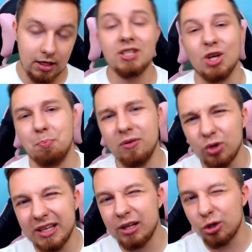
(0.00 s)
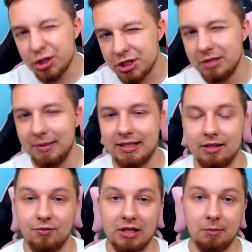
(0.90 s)
No i co, powoli kończymy
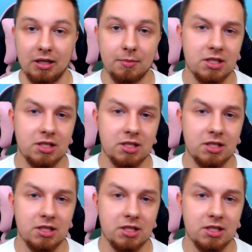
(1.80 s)
ten filmik.